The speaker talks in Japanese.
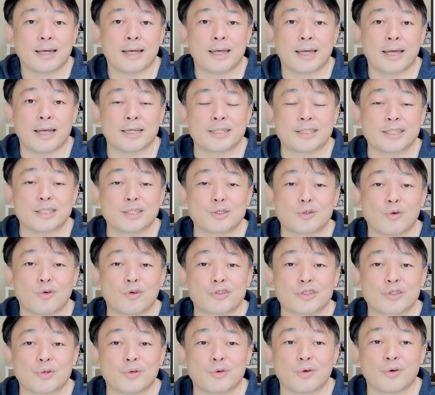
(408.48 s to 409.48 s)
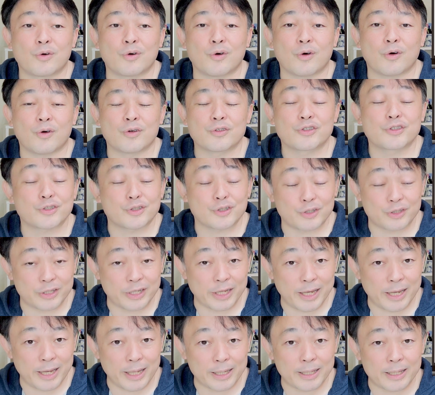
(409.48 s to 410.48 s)
えー、申告書を作っ
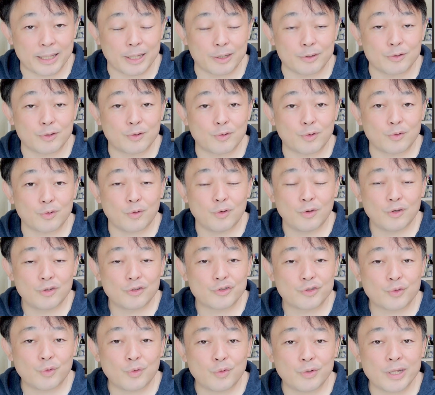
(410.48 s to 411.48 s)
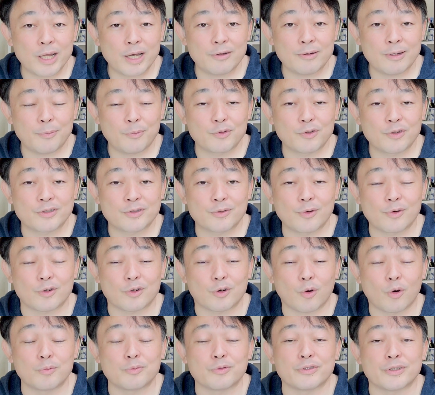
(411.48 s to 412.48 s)
てっていう、この相談はものすご
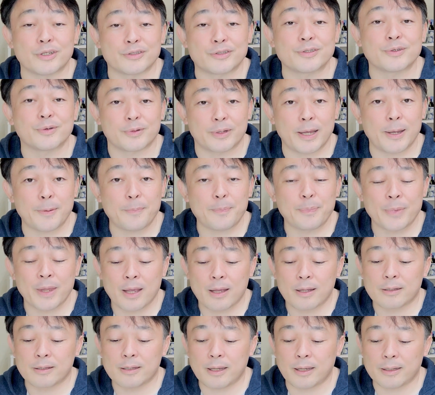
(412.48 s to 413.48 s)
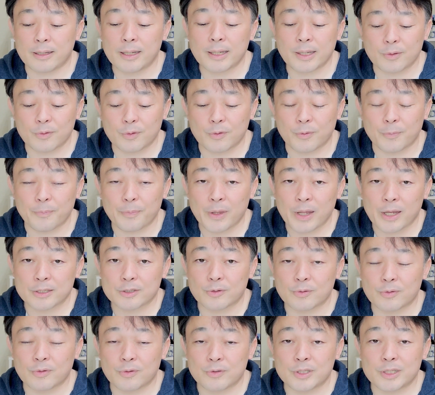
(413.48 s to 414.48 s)
く混むんですよね。で、だけど、
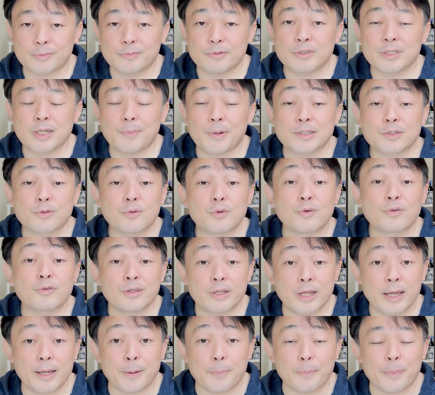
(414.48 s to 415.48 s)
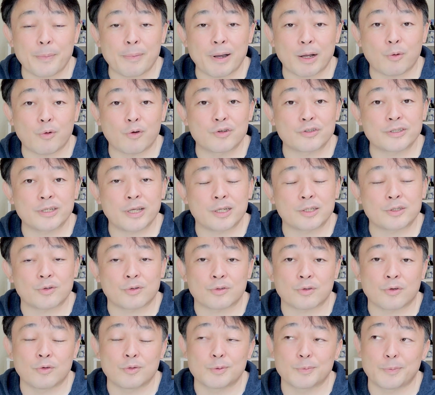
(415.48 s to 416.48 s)
その自分でパソコンで、まあ、国税
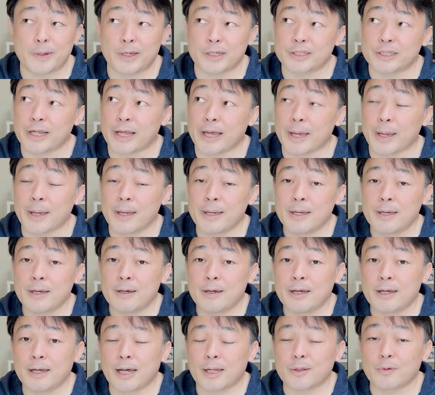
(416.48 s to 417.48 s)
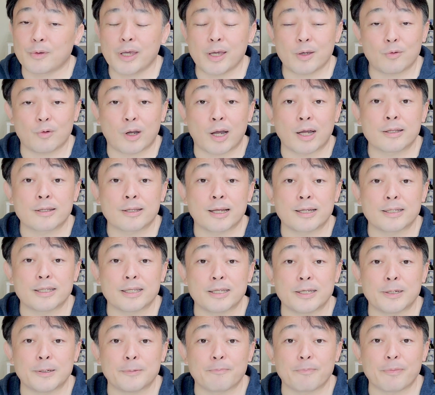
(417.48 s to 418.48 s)
庁のホームページで、あの、結構簡単
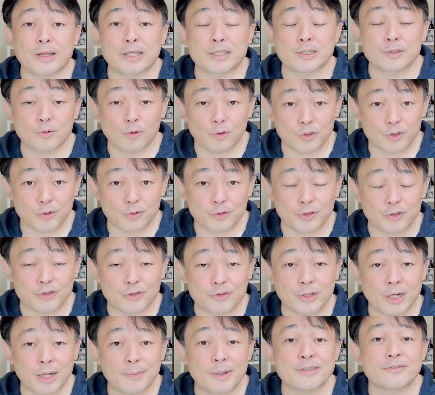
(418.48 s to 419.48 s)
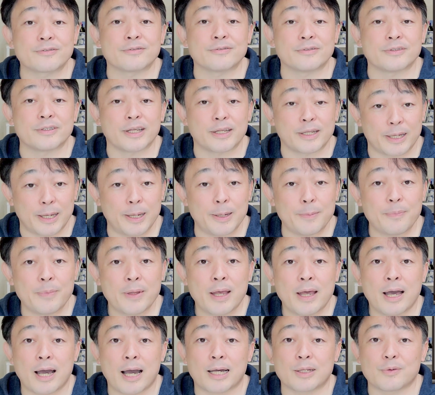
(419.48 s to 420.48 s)
に申告書類作れますんでね、
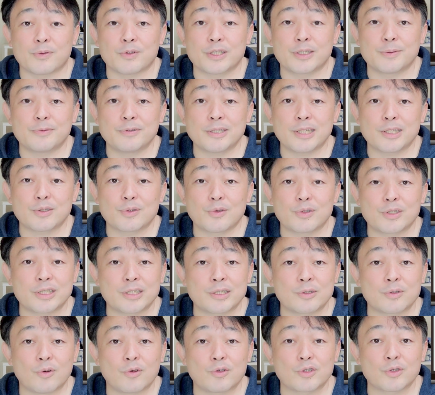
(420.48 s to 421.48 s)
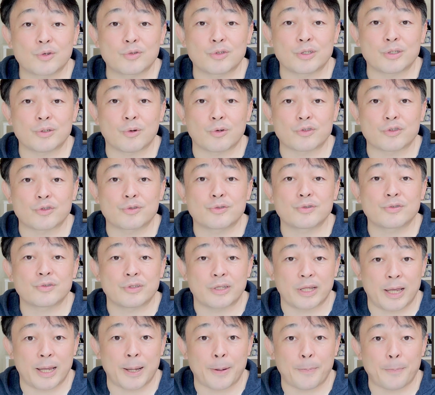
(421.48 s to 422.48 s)
あの、自分でその申告書類を作っ
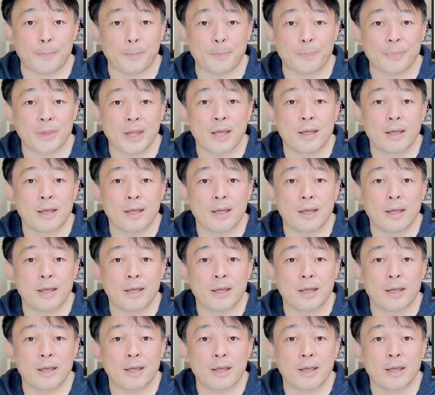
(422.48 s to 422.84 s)
て、